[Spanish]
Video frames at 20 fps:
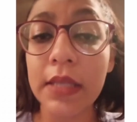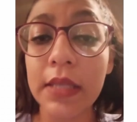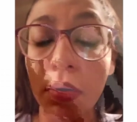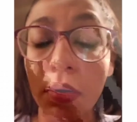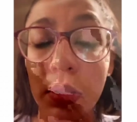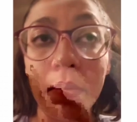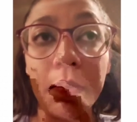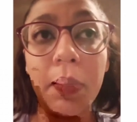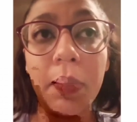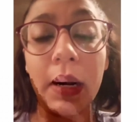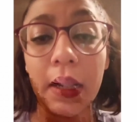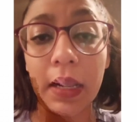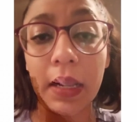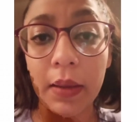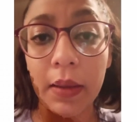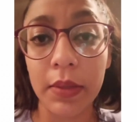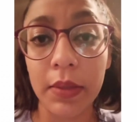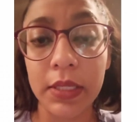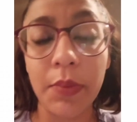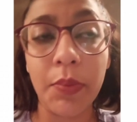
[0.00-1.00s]
orden para
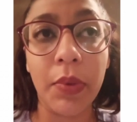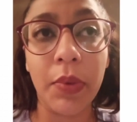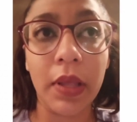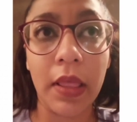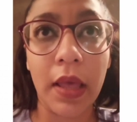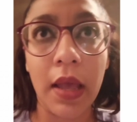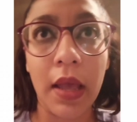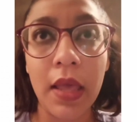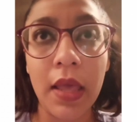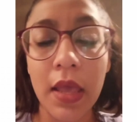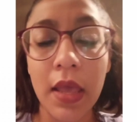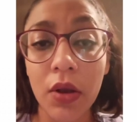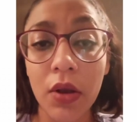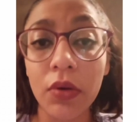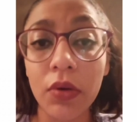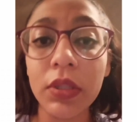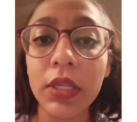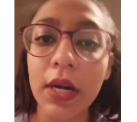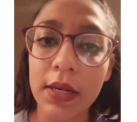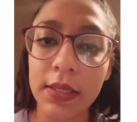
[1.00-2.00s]
que se pueda
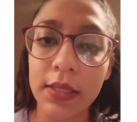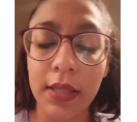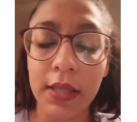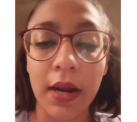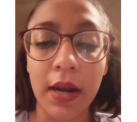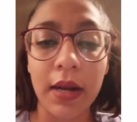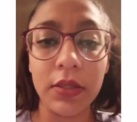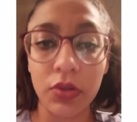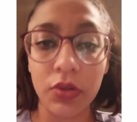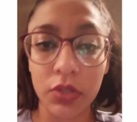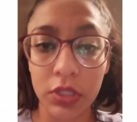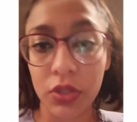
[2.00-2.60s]
contrarrestar esos